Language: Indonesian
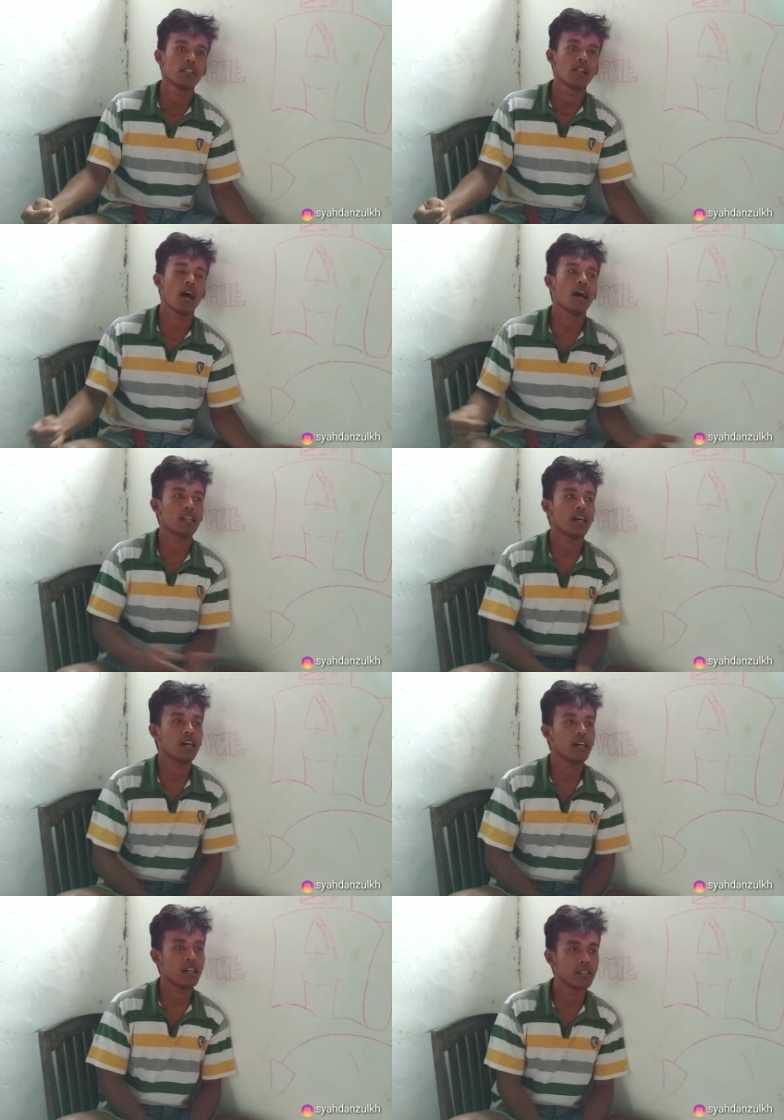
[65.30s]
Gitu.
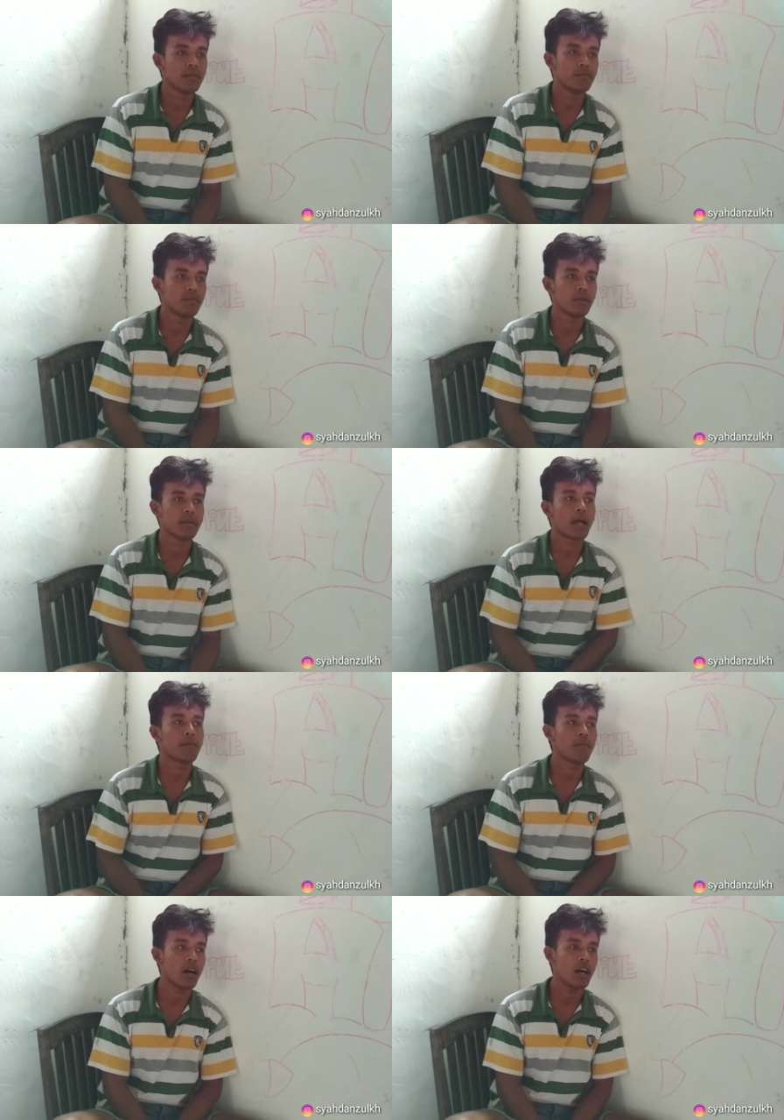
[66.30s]
ada
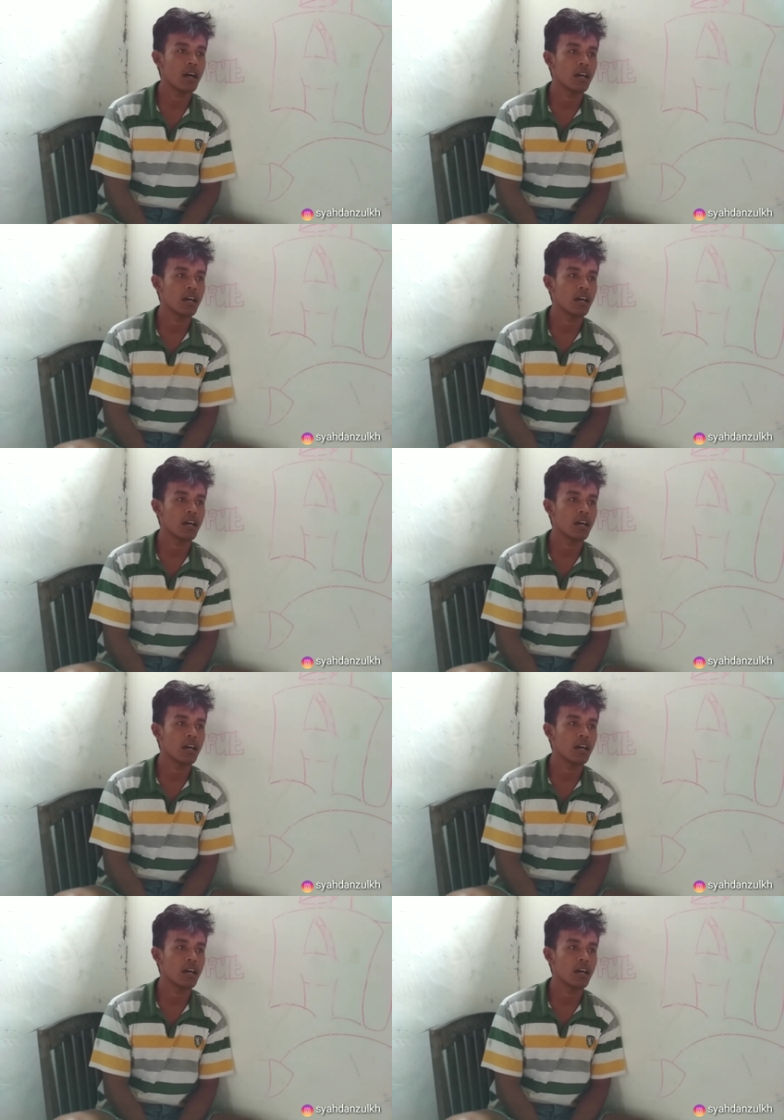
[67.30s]
beberapa